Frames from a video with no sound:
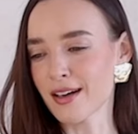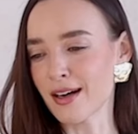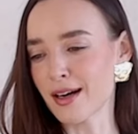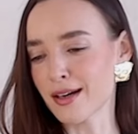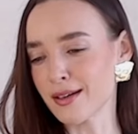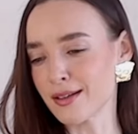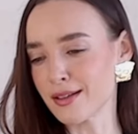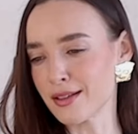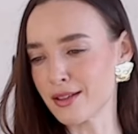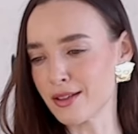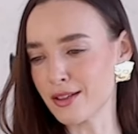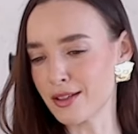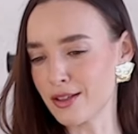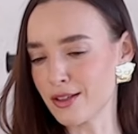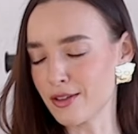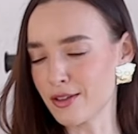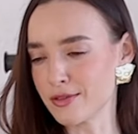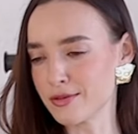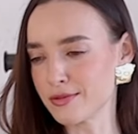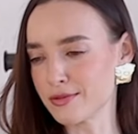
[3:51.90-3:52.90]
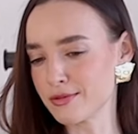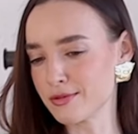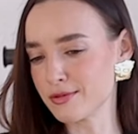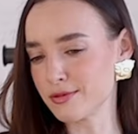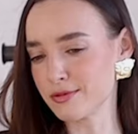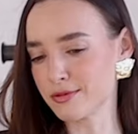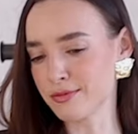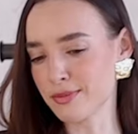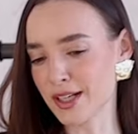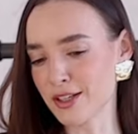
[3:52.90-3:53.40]
Как э,
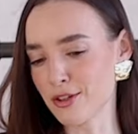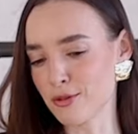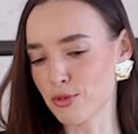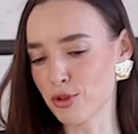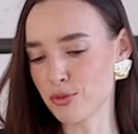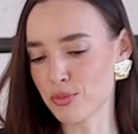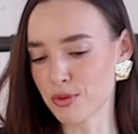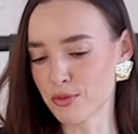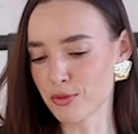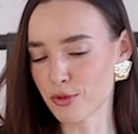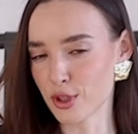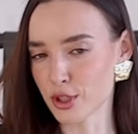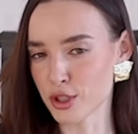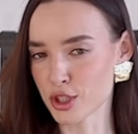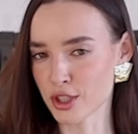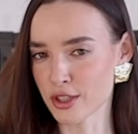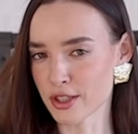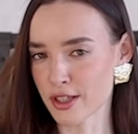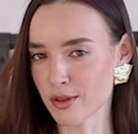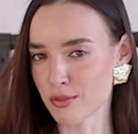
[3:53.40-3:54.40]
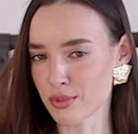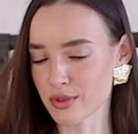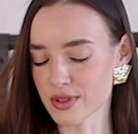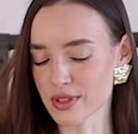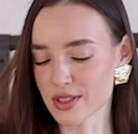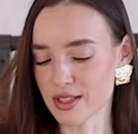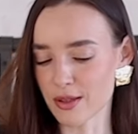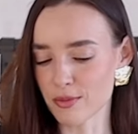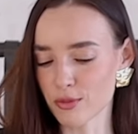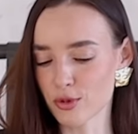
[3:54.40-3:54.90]
в моем любимом Fashion
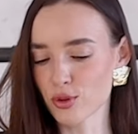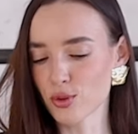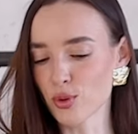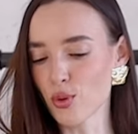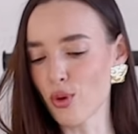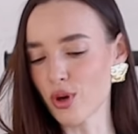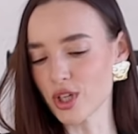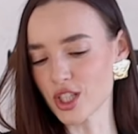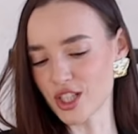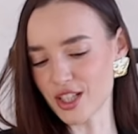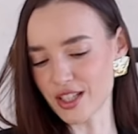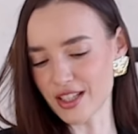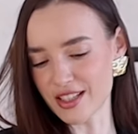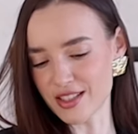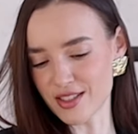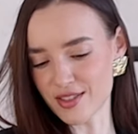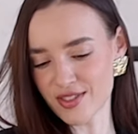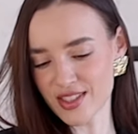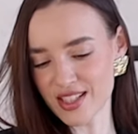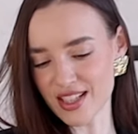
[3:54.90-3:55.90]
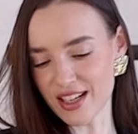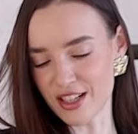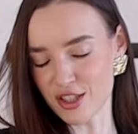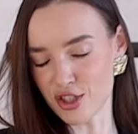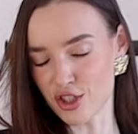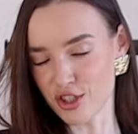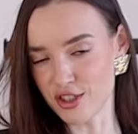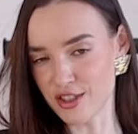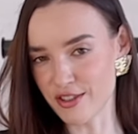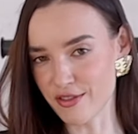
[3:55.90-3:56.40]
Rebels, там тоже есть в
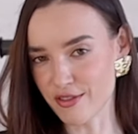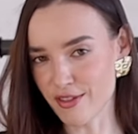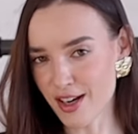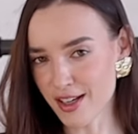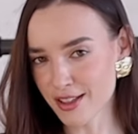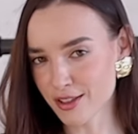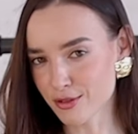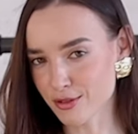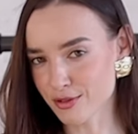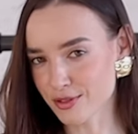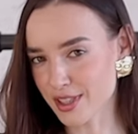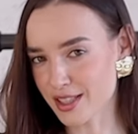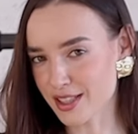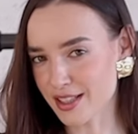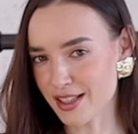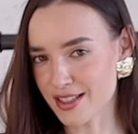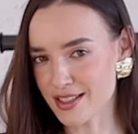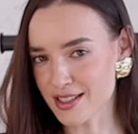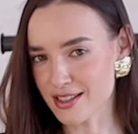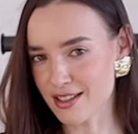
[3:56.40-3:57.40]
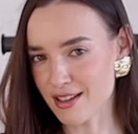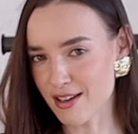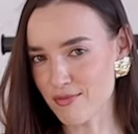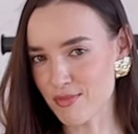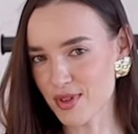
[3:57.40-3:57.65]
Санче диван, он не красный, а